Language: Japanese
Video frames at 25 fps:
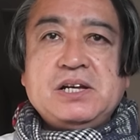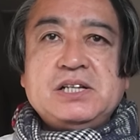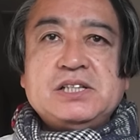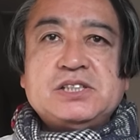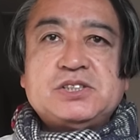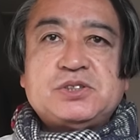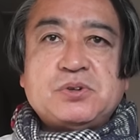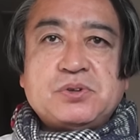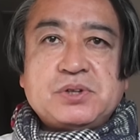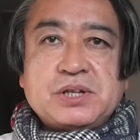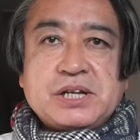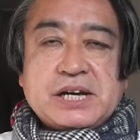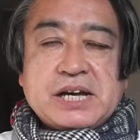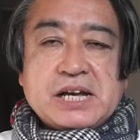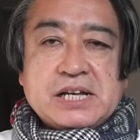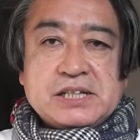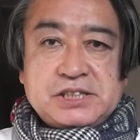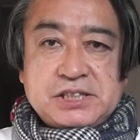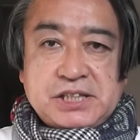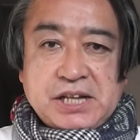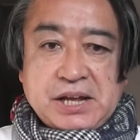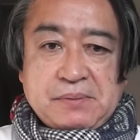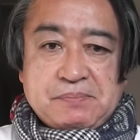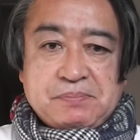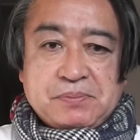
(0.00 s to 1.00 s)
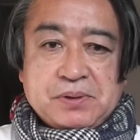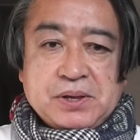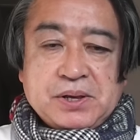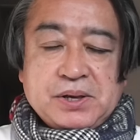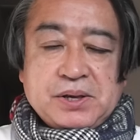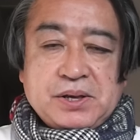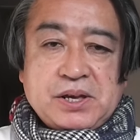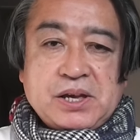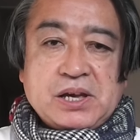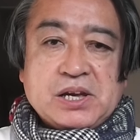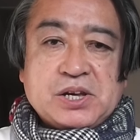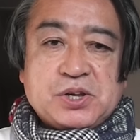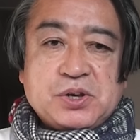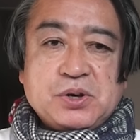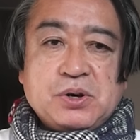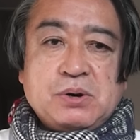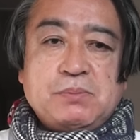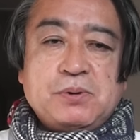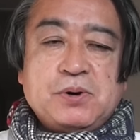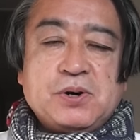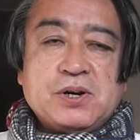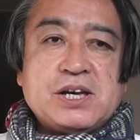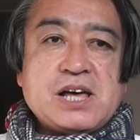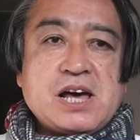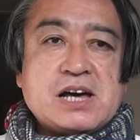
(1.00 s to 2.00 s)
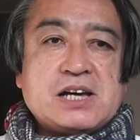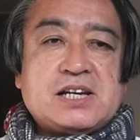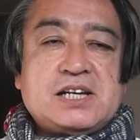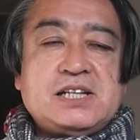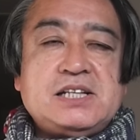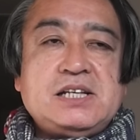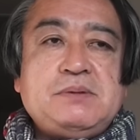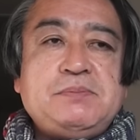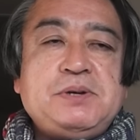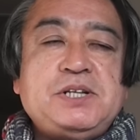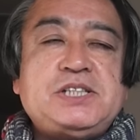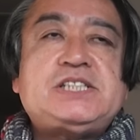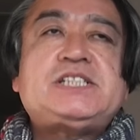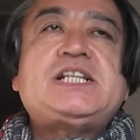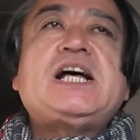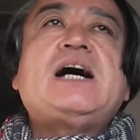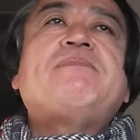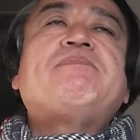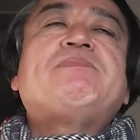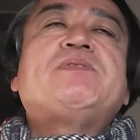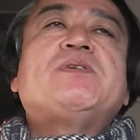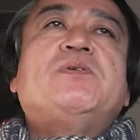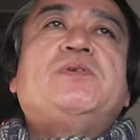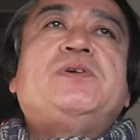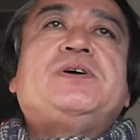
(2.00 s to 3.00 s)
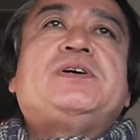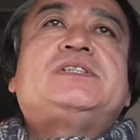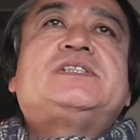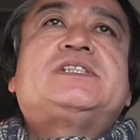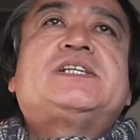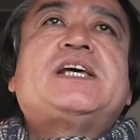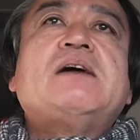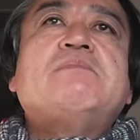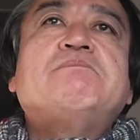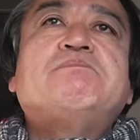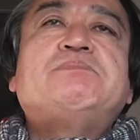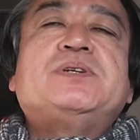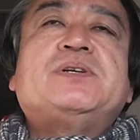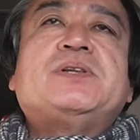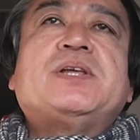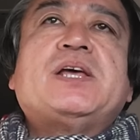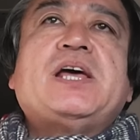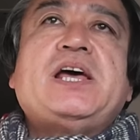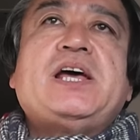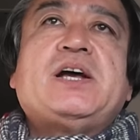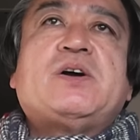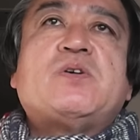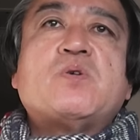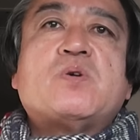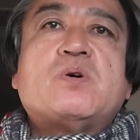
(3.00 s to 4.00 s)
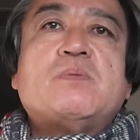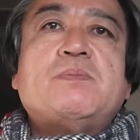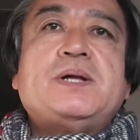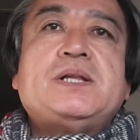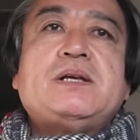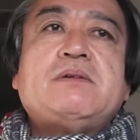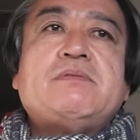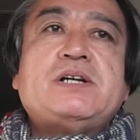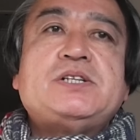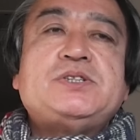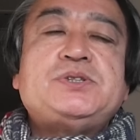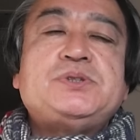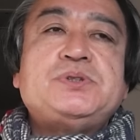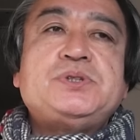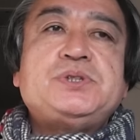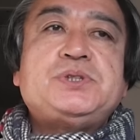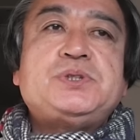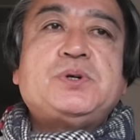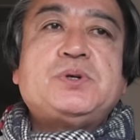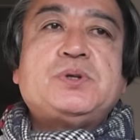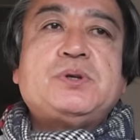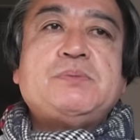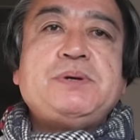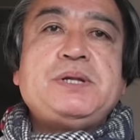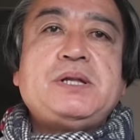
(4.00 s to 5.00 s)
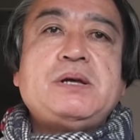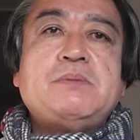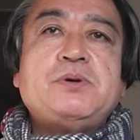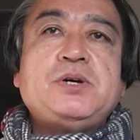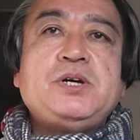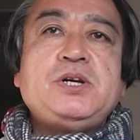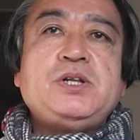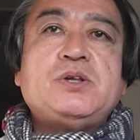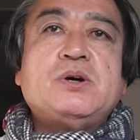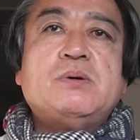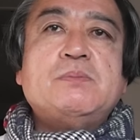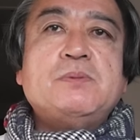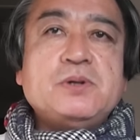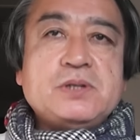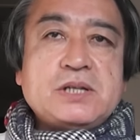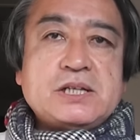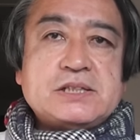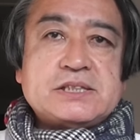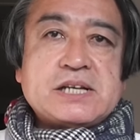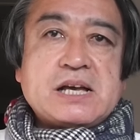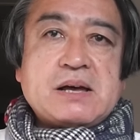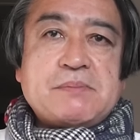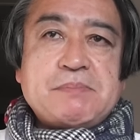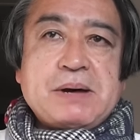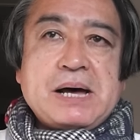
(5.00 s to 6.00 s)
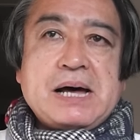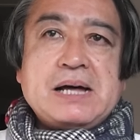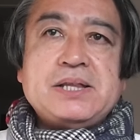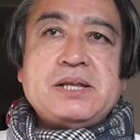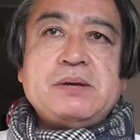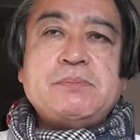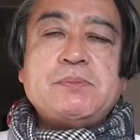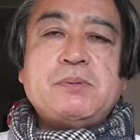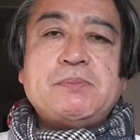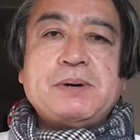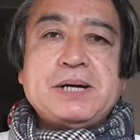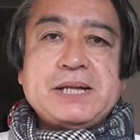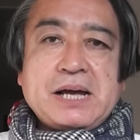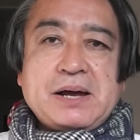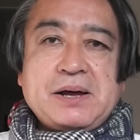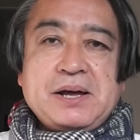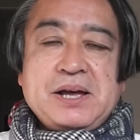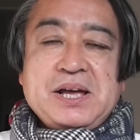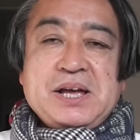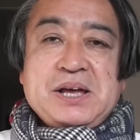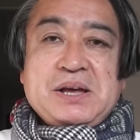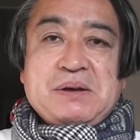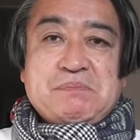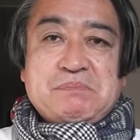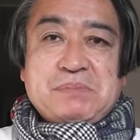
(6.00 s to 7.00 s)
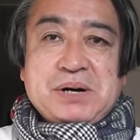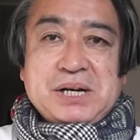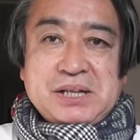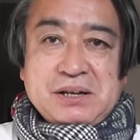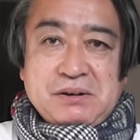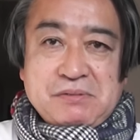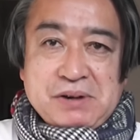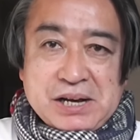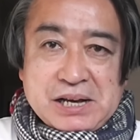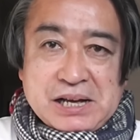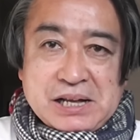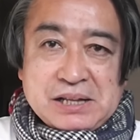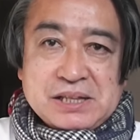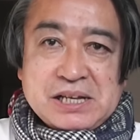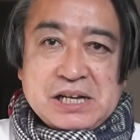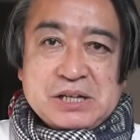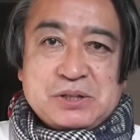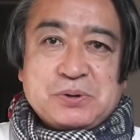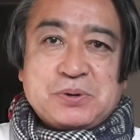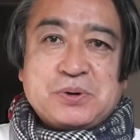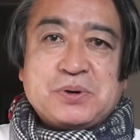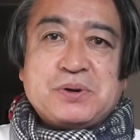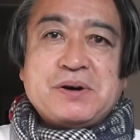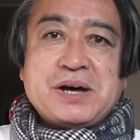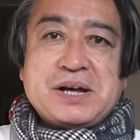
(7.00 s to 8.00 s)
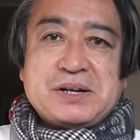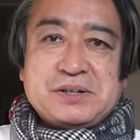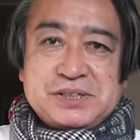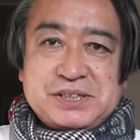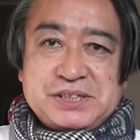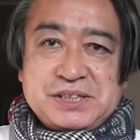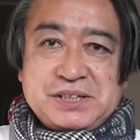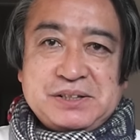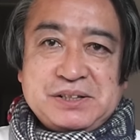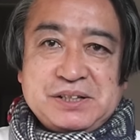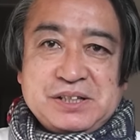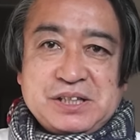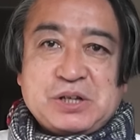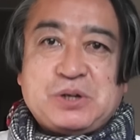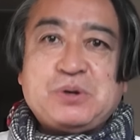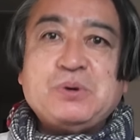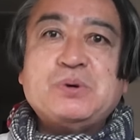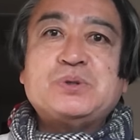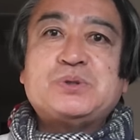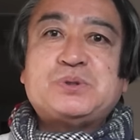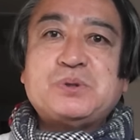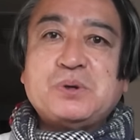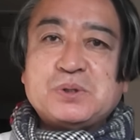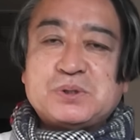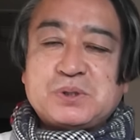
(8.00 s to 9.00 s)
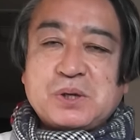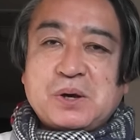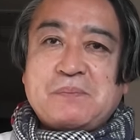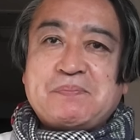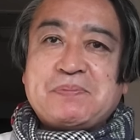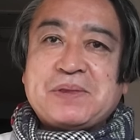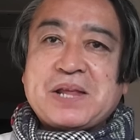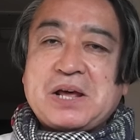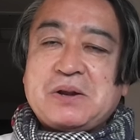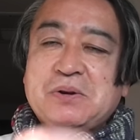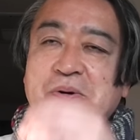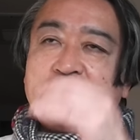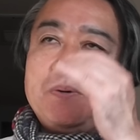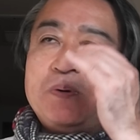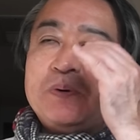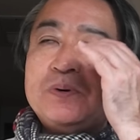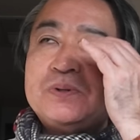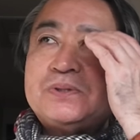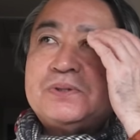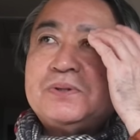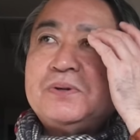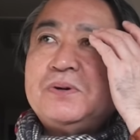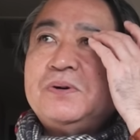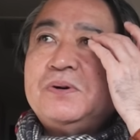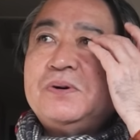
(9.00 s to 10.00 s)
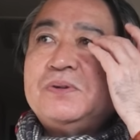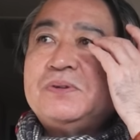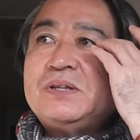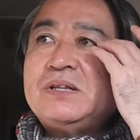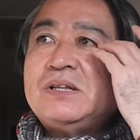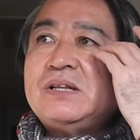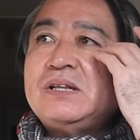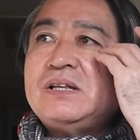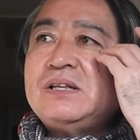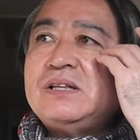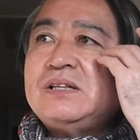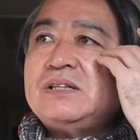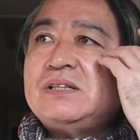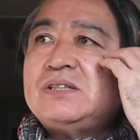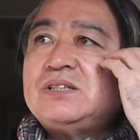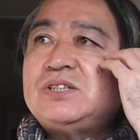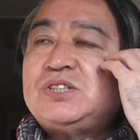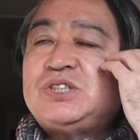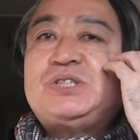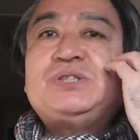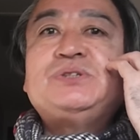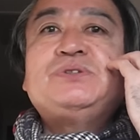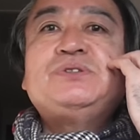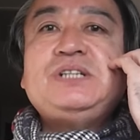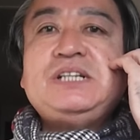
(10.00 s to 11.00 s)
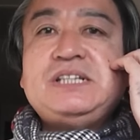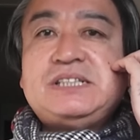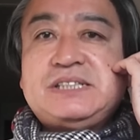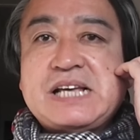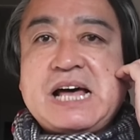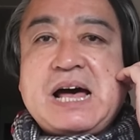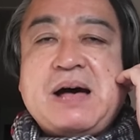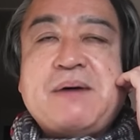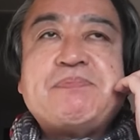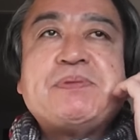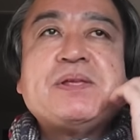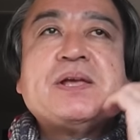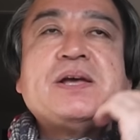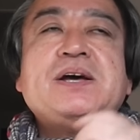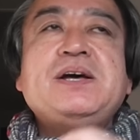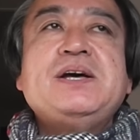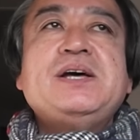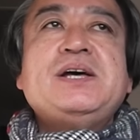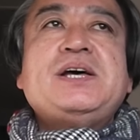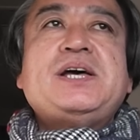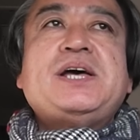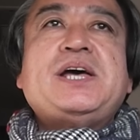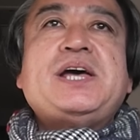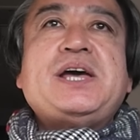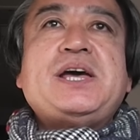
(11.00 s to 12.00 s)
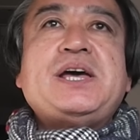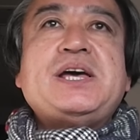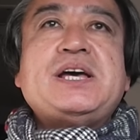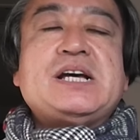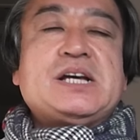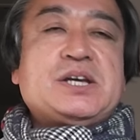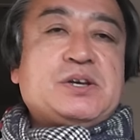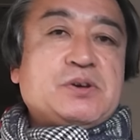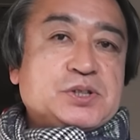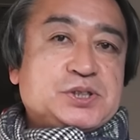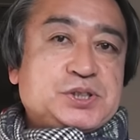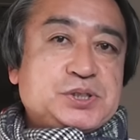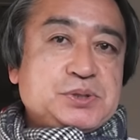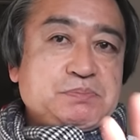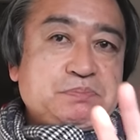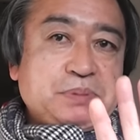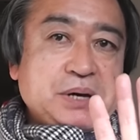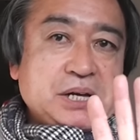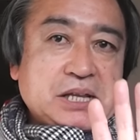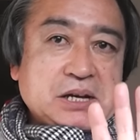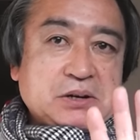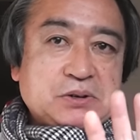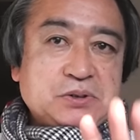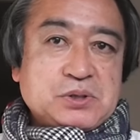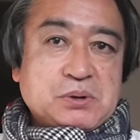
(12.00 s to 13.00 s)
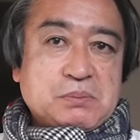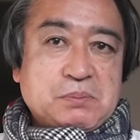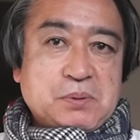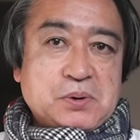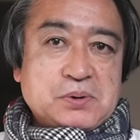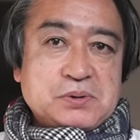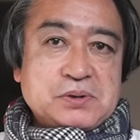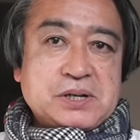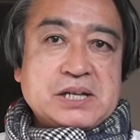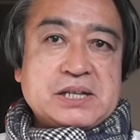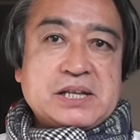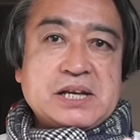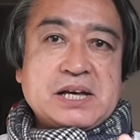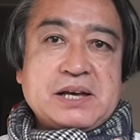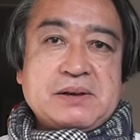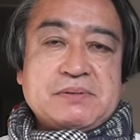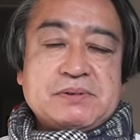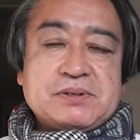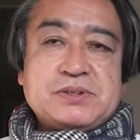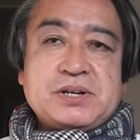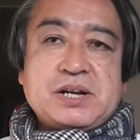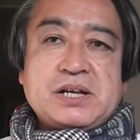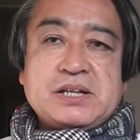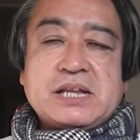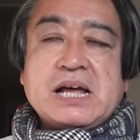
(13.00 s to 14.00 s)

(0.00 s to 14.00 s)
そんな感じで、え今日も活気に満ちたオリックスキャンプ、えここまでは順調と見てもいいと思うんですがまあでもまだまだ分かんないところはあるしで今日そうそうあの放送中にさえー、今日、俊平太君のボール受けてくれ